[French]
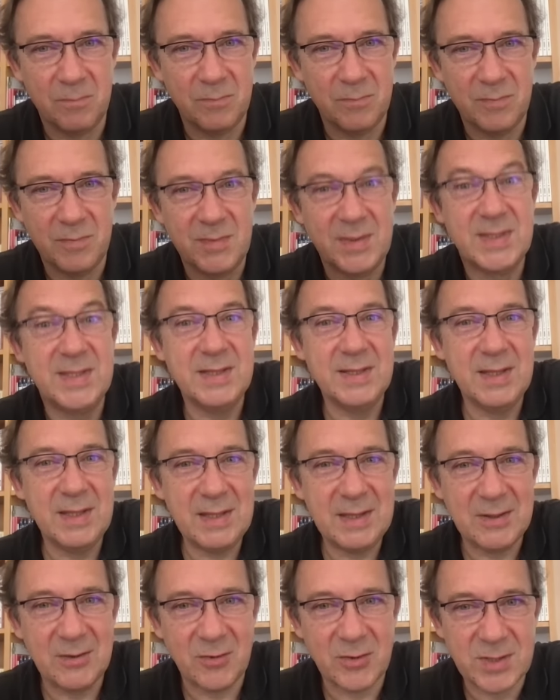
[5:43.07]

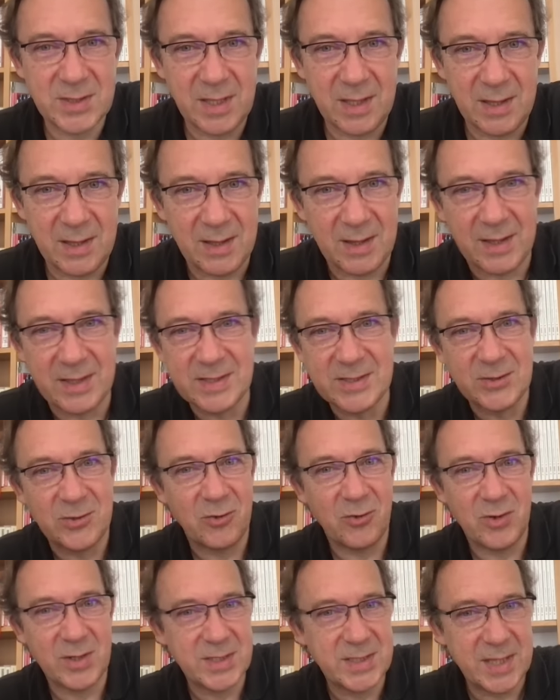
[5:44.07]
dîner dans un
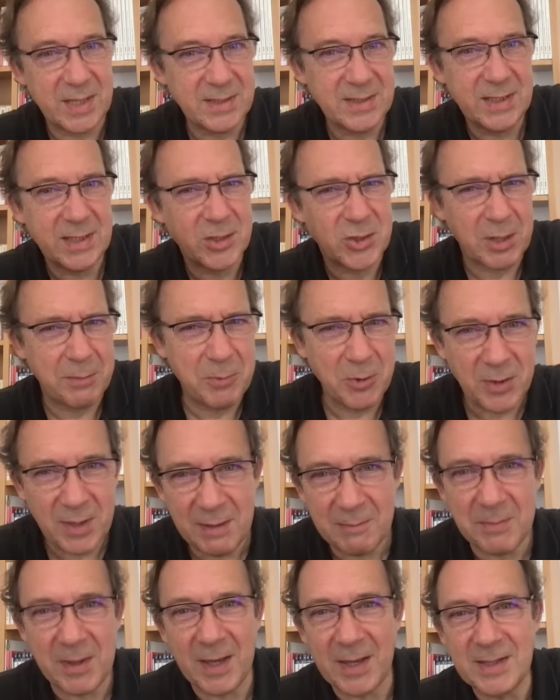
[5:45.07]
restaurant asiatique,
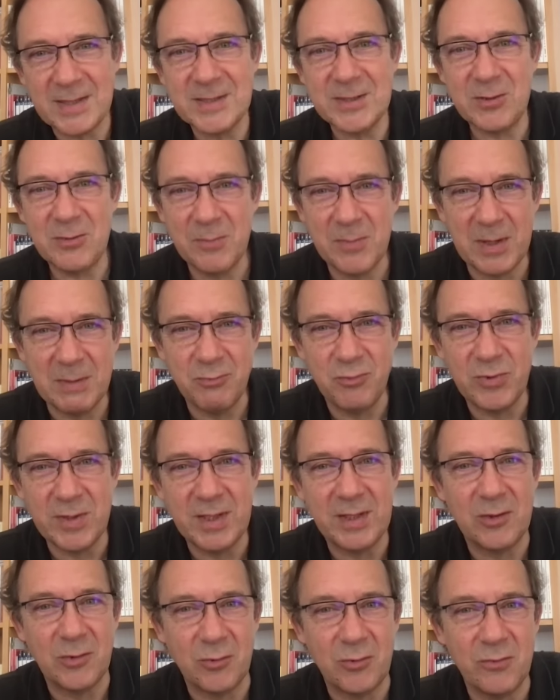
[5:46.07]
japonais par exemple, et
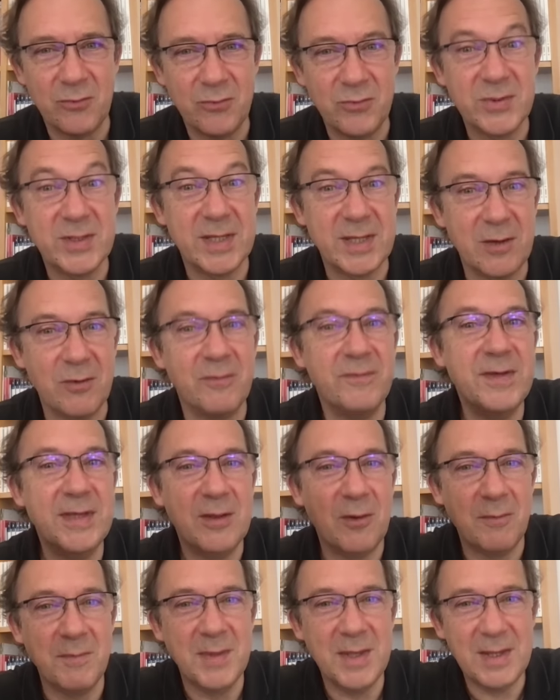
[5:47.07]
puis que vous ayez envie
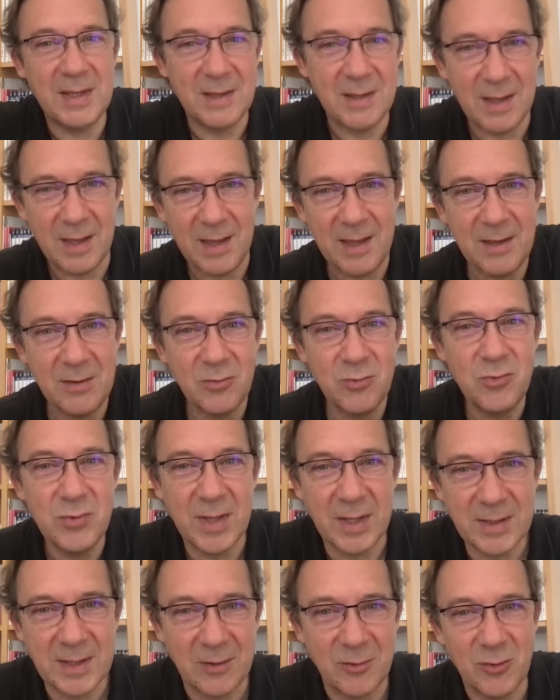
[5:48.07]
d'emmener une
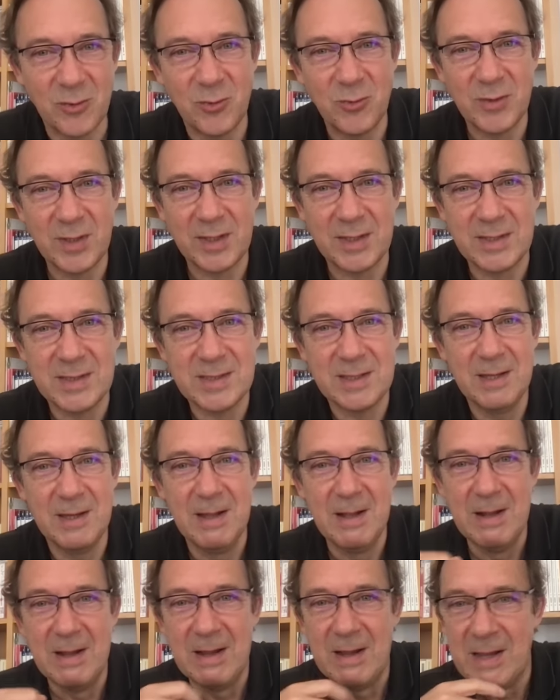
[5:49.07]
interlocutrice.
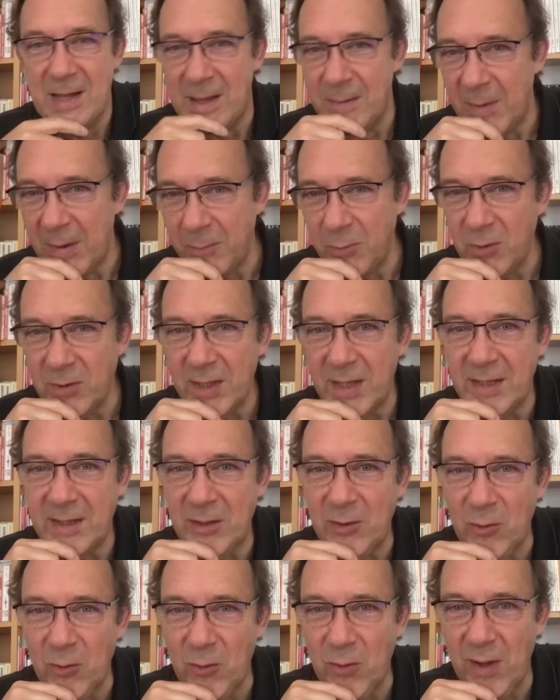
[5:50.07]
Et eh bien peut-être
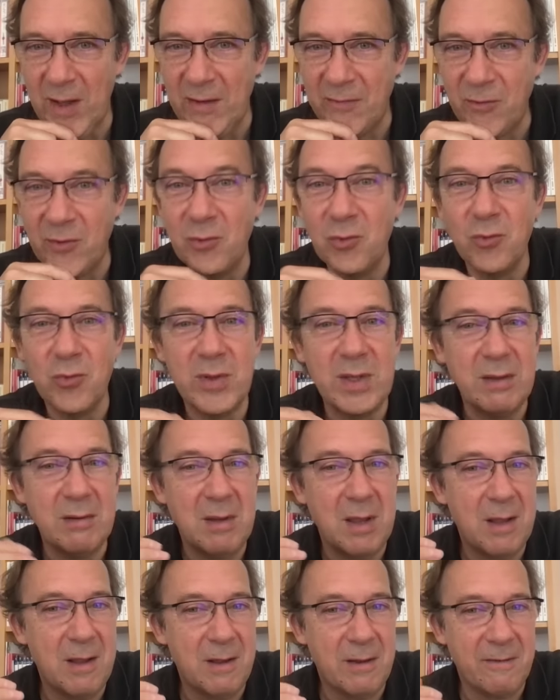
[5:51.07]
qu'avant de lui
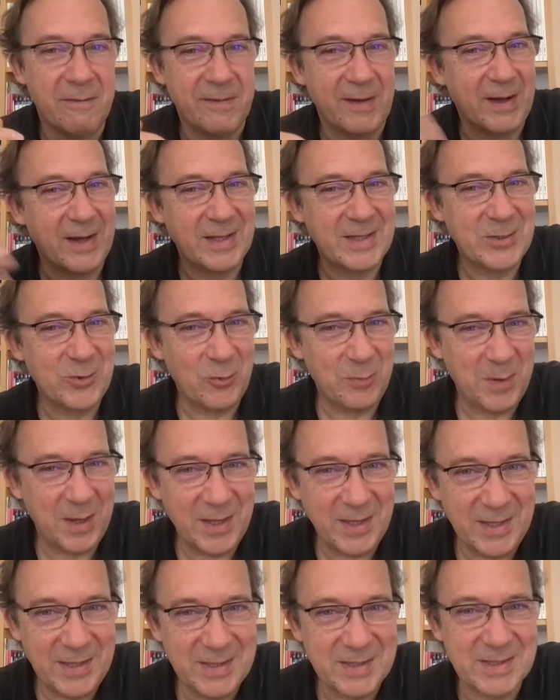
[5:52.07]
faire la
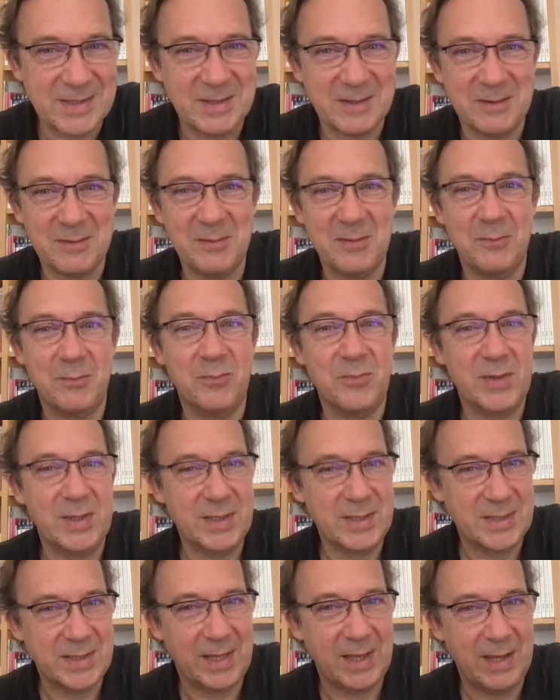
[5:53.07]
surprise, euh,
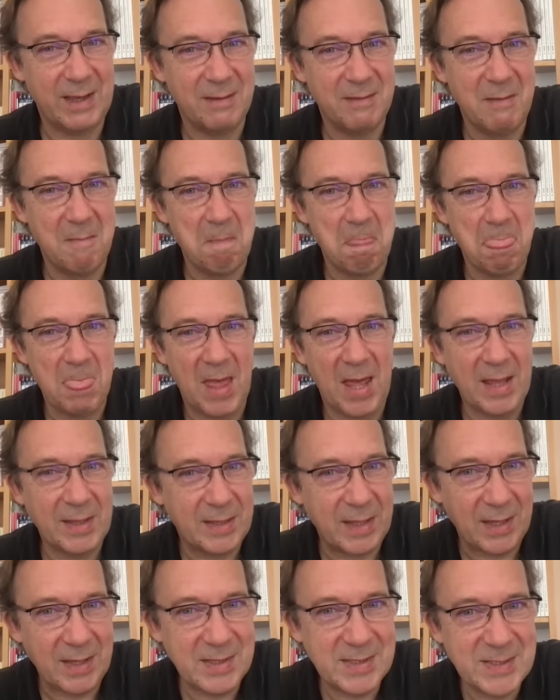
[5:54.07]
il serait
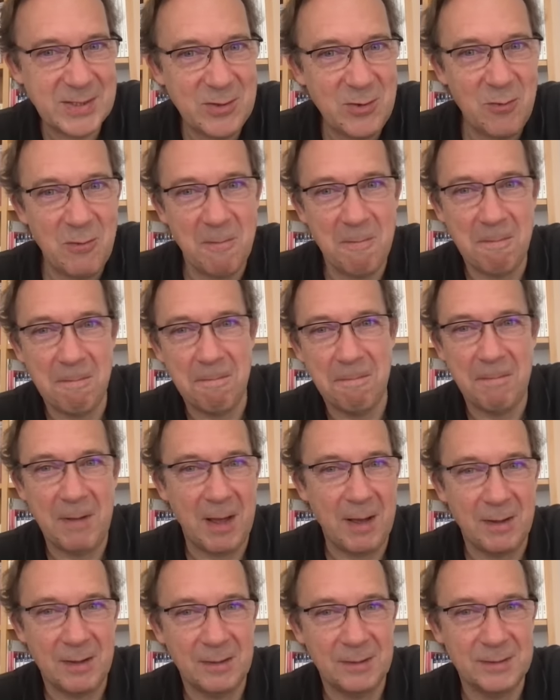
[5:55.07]
intéressant
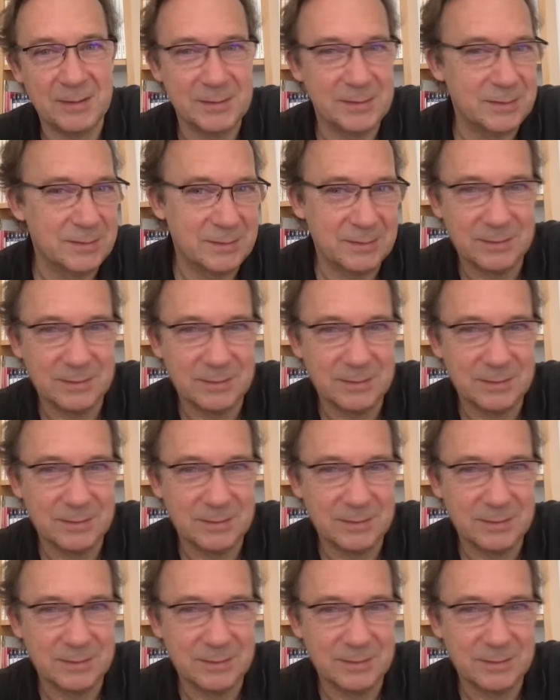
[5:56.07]
pas euh,